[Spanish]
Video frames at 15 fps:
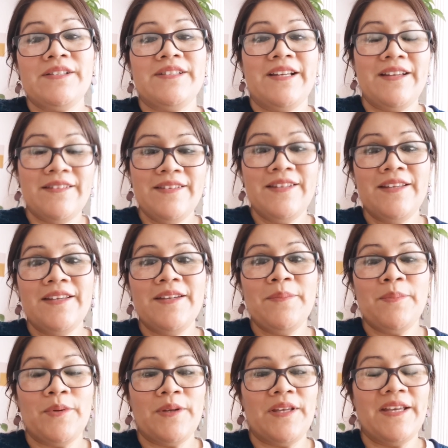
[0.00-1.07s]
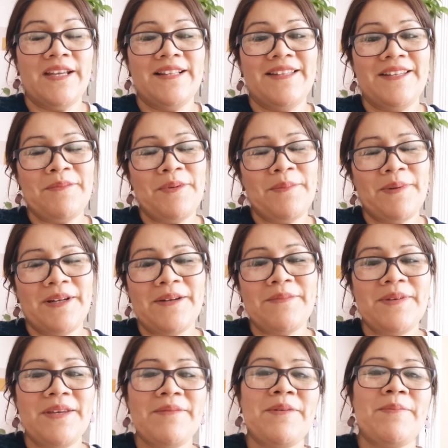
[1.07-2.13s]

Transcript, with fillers: bastante porque el tiempo para mí es